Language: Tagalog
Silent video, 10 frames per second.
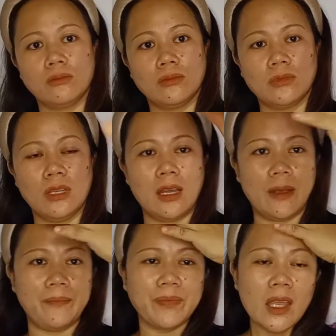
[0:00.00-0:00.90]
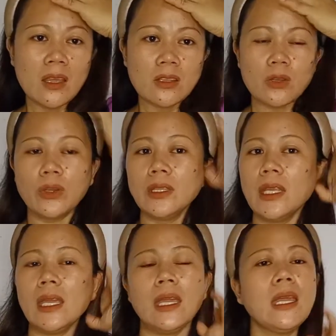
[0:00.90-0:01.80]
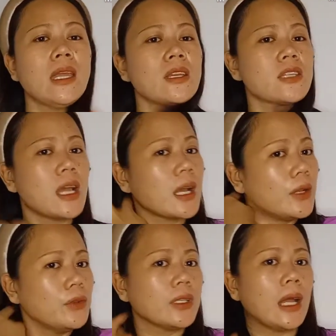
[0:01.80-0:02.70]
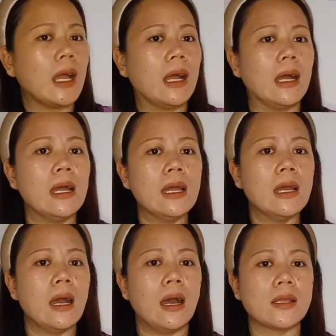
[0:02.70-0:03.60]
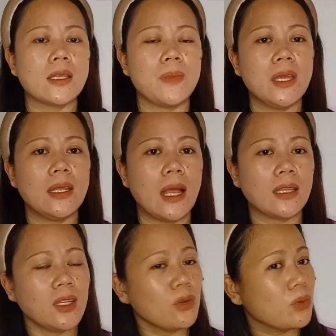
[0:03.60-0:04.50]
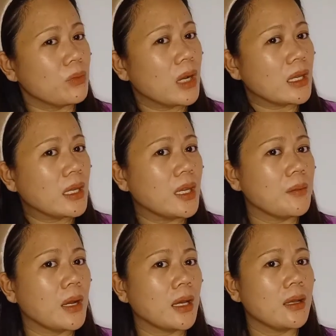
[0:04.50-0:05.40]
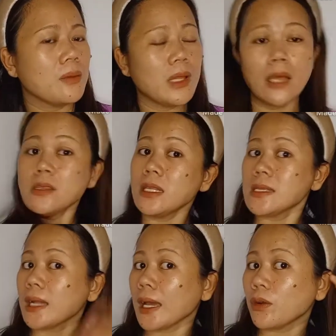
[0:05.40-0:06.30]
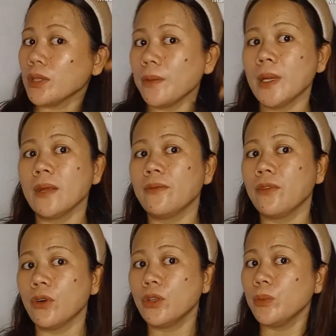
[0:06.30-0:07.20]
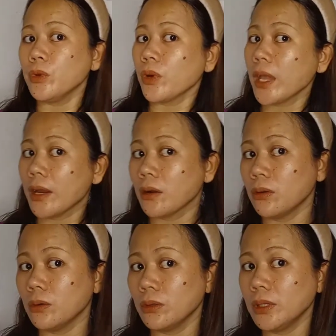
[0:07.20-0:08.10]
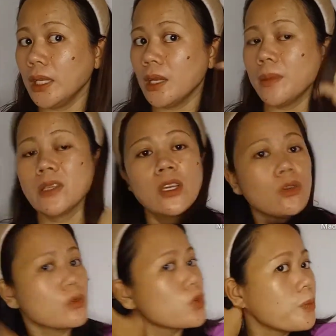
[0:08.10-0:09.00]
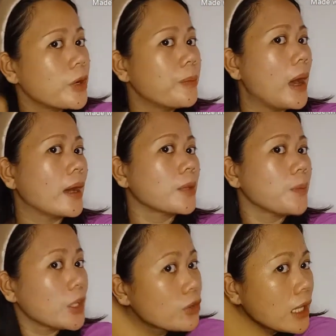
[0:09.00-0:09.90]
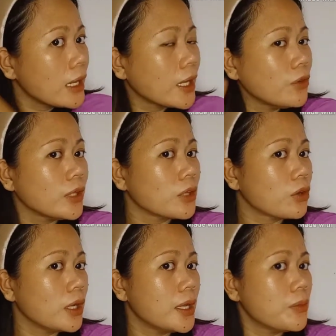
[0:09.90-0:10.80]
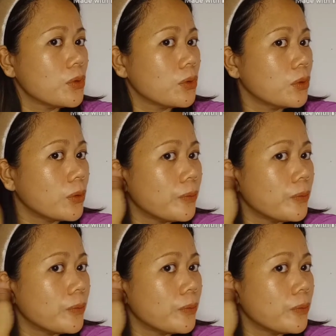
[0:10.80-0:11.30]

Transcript: Ayan. So, hindi siya ganun ka uh, sabihin natin yung magiging mag at least nagkaroon naman ng volume yung hair ko. Oh. Hindi naman siya yung super pangit. Ito talaga yung natural na buhok ko.